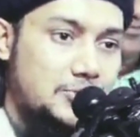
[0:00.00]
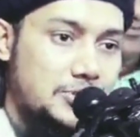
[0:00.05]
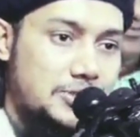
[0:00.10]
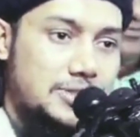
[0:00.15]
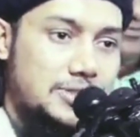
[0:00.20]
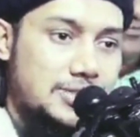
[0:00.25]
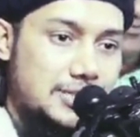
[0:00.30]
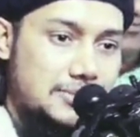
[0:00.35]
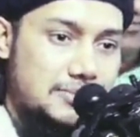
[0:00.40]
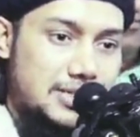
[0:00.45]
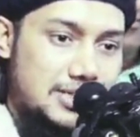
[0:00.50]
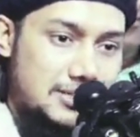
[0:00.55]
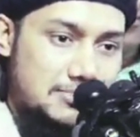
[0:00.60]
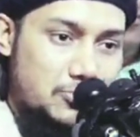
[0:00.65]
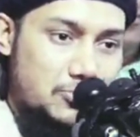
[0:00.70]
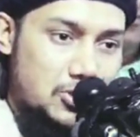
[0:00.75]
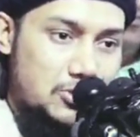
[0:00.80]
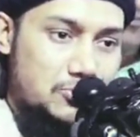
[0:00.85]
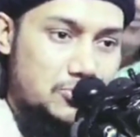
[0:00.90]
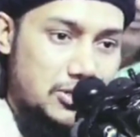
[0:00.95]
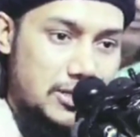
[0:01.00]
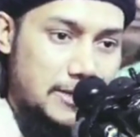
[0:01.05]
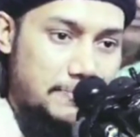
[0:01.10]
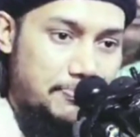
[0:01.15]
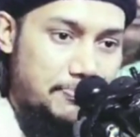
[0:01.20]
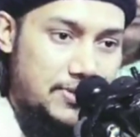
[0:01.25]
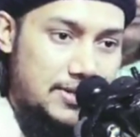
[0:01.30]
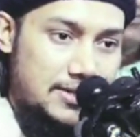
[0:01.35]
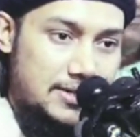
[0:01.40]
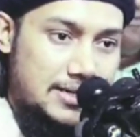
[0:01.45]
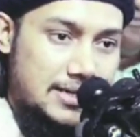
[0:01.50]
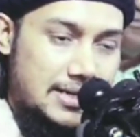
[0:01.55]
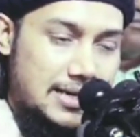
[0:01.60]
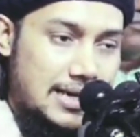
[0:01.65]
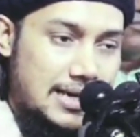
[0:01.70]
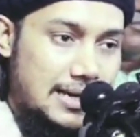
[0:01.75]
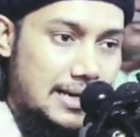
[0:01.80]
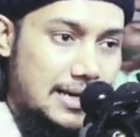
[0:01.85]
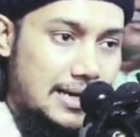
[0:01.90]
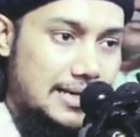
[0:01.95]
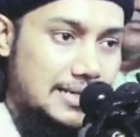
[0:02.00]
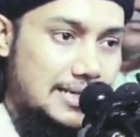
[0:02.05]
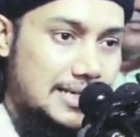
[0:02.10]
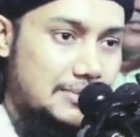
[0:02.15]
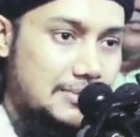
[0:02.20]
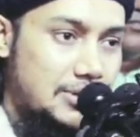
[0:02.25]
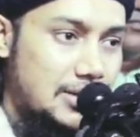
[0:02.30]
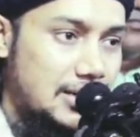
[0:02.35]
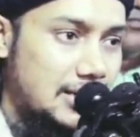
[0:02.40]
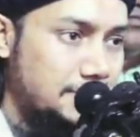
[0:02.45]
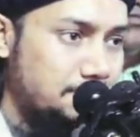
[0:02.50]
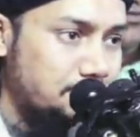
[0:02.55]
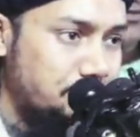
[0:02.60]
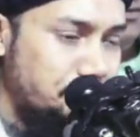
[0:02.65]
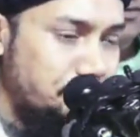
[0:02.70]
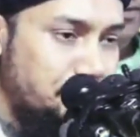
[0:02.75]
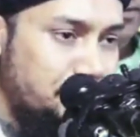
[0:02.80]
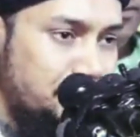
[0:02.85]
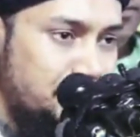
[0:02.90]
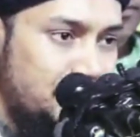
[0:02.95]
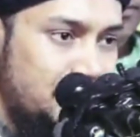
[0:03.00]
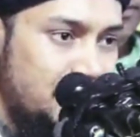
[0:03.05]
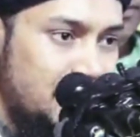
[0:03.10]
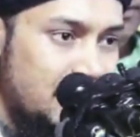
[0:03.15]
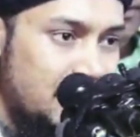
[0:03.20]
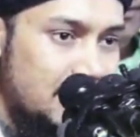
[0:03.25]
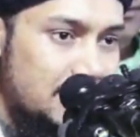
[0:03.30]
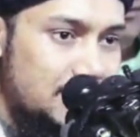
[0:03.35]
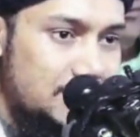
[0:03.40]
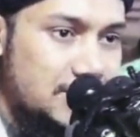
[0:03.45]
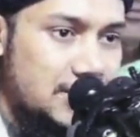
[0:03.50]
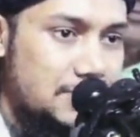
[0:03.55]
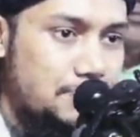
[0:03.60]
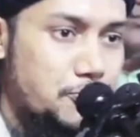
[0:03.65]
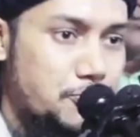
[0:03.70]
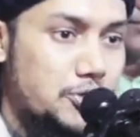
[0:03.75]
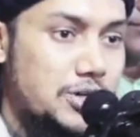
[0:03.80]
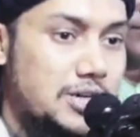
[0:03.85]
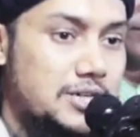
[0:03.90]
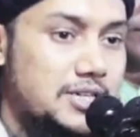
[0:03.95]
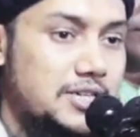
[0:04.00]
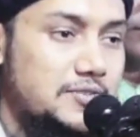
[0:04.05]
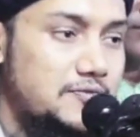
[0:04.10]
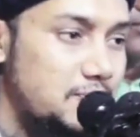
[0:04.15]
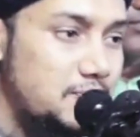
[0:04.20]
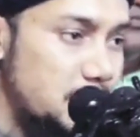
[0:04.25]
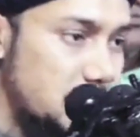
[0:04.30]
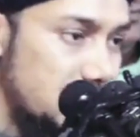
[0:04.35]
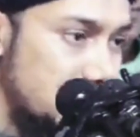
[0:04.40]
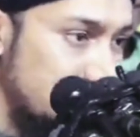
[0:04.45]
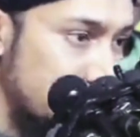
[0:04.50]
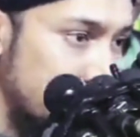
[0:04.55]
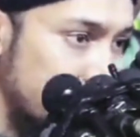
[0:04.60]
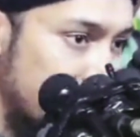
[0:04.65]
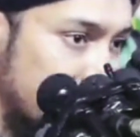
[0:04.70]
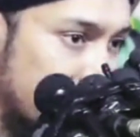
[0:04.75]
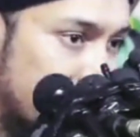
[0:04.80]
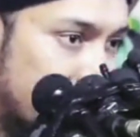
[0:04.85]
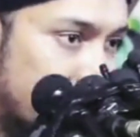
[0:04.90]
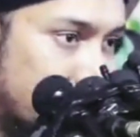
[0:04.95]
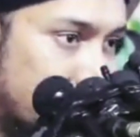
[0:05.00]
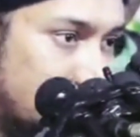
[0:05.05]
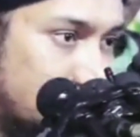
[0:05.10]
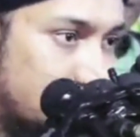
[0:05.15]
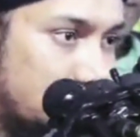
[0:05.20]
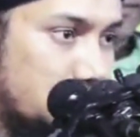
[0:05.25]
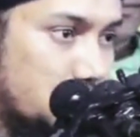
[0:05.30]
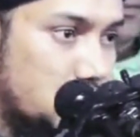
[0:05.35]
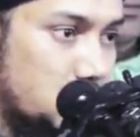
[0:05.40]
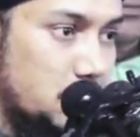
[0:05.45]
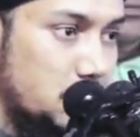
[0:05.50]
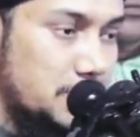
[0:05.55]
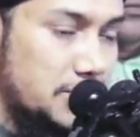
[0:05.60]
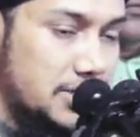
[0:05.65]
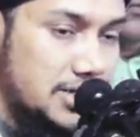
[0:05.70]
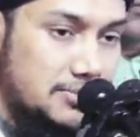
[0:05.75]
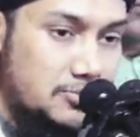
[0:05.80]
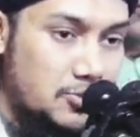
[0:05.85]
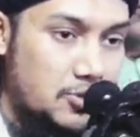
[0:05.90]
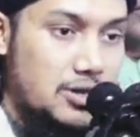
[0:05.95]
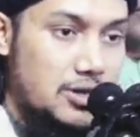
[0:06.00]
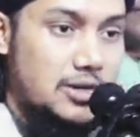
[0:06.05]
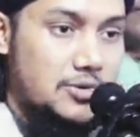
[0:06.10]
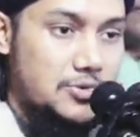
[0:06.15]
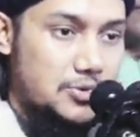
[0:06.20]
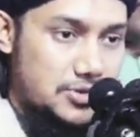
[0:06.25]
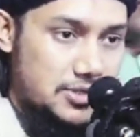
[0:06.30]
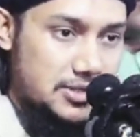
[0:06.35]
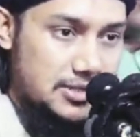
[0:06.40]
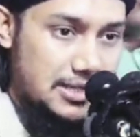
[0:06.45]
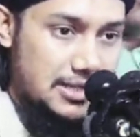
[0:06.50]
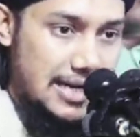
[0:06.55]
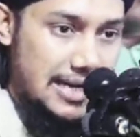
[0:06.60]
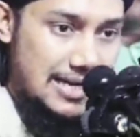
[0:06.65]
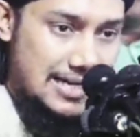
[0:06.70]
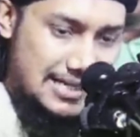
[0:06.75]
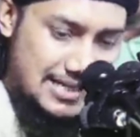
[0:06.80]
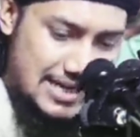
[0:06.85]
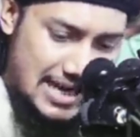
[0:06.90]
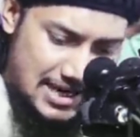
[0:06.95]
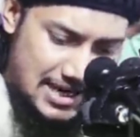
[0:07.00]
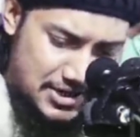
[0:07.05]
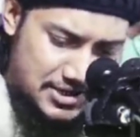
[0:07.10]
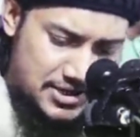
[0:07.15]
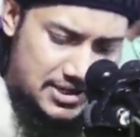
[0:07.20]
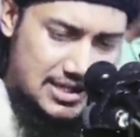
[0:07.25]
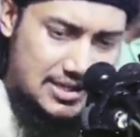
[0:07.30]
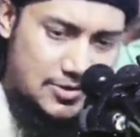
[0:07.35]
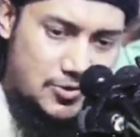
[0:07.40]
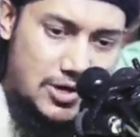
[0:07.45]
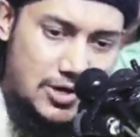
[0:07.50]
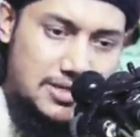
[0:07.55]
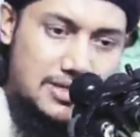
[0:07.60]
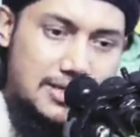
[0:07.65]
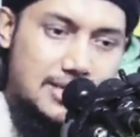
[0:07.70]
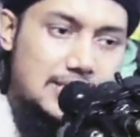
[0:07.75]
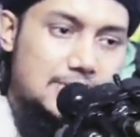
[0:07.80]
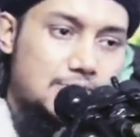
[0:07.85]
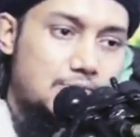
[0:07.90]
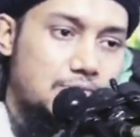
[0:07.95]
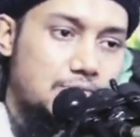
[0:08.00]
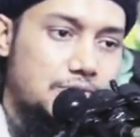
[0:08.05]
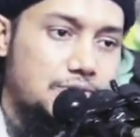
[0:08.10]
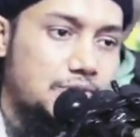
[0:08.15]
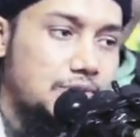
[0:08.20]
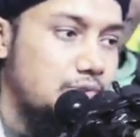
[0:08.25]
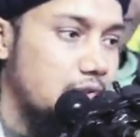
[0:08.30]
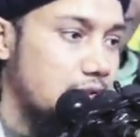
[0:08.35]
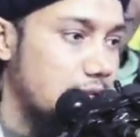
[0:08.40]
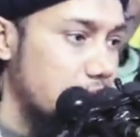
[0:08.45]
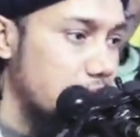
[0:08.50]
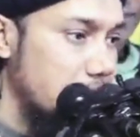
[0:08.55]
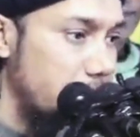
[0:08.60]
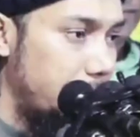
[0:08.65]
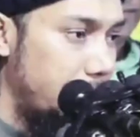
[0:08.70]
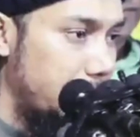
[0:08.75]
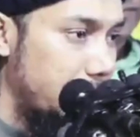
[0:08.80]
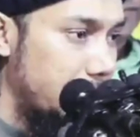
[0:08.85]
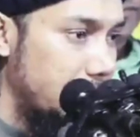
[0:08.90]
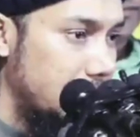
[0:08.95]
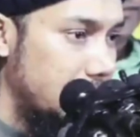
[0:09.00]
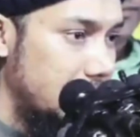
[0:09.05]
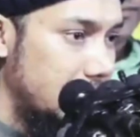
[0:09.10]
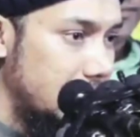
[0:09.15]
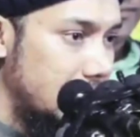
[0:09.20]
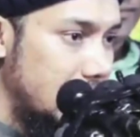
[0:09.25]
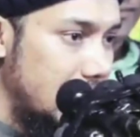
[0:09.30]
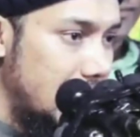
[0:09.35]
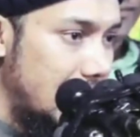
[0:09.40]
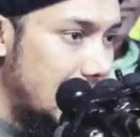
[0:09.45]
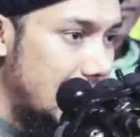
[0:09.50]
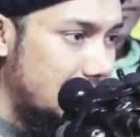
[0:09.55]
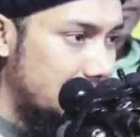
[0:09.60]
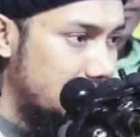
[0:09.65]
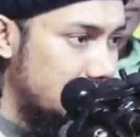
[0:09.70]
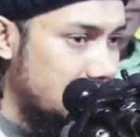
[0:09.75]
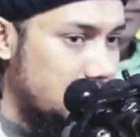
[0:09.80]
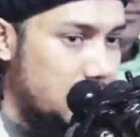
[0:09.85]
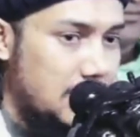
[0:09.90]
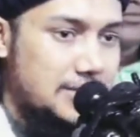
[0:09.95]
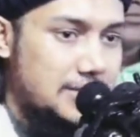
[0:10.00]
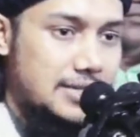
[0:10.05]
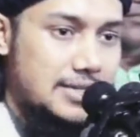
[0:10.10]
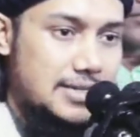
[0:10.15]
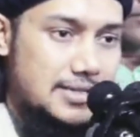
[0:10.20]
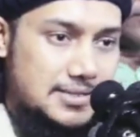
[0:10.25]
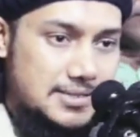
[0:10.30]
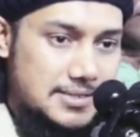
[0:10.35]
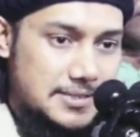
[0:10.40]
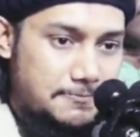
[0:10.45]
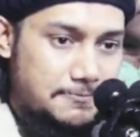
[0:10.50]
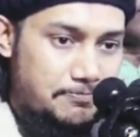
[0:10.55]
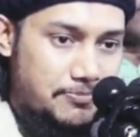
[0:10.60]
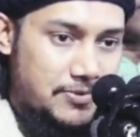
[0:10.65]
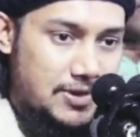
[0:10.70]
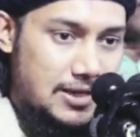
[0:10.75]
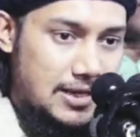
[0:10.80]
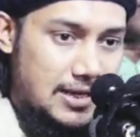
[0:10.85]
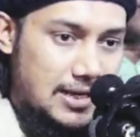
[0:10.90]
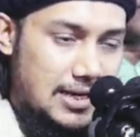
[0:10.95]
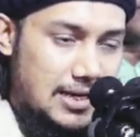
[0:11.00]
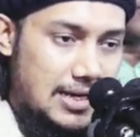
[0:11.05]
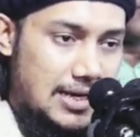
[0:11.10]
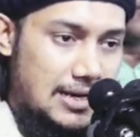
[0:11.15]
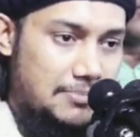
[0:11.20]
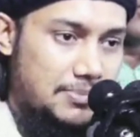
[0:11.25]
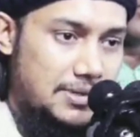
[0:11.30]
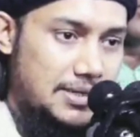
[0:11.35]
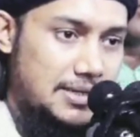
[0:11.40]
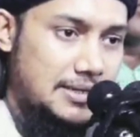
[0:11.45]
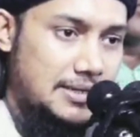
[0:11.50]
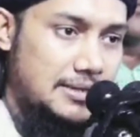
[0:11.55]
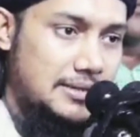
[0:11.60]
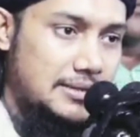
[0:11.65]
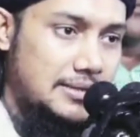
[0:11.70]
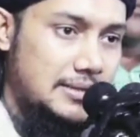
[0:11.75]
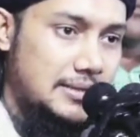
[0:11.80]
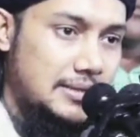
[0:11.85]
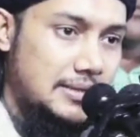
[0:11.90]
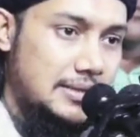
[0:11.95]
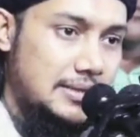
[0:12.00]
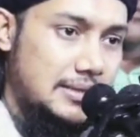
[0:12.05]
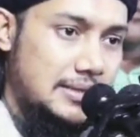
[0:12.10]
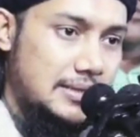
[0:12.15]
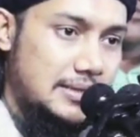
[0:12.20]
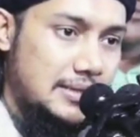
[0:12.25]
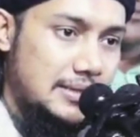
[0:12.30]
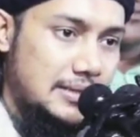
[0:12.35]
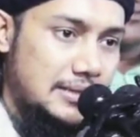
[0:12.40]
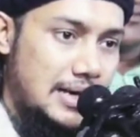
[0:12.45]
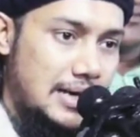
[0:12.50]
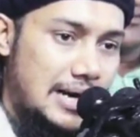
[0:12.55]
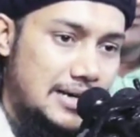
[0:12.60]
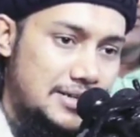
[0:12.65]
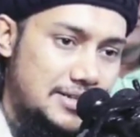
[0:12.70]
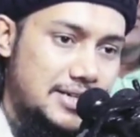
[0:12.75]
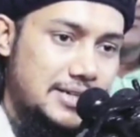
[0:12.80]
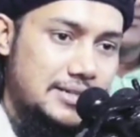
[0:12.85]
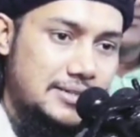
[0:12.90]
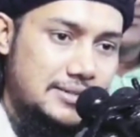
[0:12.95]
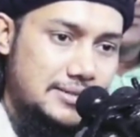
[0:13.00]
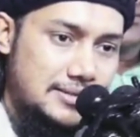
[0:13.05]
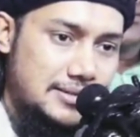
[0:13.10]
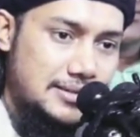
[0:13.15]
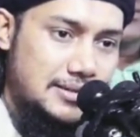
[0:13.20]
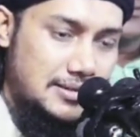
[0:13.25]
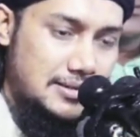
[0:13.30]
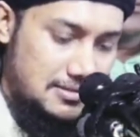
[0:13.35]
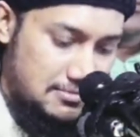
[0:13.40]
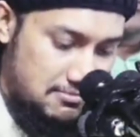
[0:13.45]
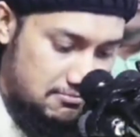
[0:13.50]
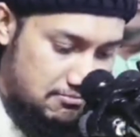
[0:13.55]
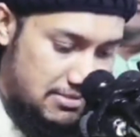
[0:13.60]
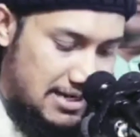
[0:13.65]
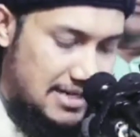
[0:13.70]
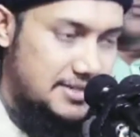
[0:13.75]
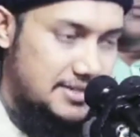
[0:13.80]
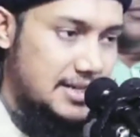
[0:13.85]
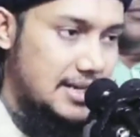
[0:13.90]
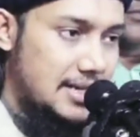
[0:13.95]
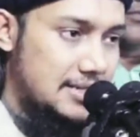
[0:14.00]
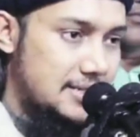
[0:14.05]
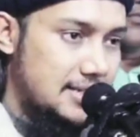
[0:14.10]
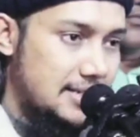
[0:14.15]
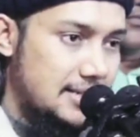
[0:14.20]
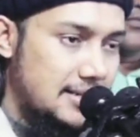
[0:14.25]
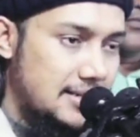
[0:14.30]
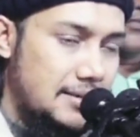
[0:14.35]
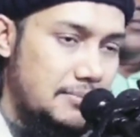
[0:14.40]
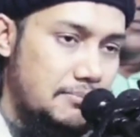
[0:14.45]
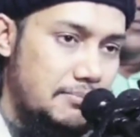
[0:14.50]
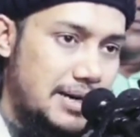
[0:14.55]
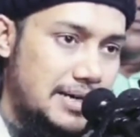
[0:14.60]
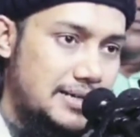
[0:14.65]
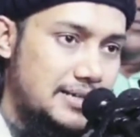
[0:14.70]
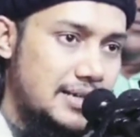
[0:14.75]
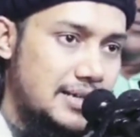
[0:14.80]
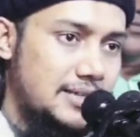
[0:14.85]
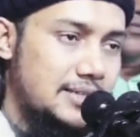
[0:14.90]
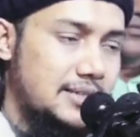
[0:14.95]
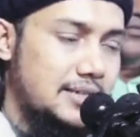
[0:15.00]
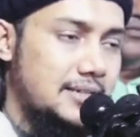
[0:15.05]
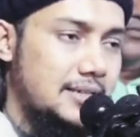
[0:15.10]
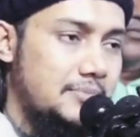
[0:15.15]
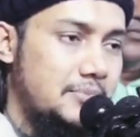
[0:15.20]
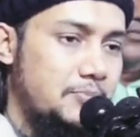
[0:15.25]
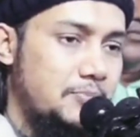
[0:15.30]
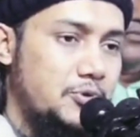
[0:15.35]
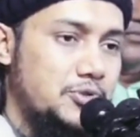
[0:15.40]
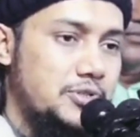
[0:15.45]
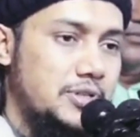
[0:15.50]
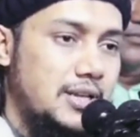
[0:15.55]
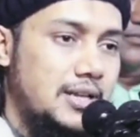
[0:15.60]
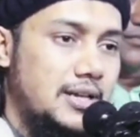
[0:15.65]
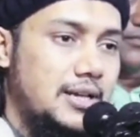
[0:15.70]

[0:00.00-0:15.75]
করতেছেন মনে মনে এটাকে বলে যে প্রোডাক্টিভ মুসলিম মানে আপনি আপনার সময়টাকে মূল্যায়ন করছেন একই একই সাথে কয়েকটা কাজ করতে শিখতে হবে একই সাথে কয়েকটা কাজ আপনি হাঁটছেন বাইক চালাচ্ছেন বাইক চালাতে চালাতে আপনি পড়ছেন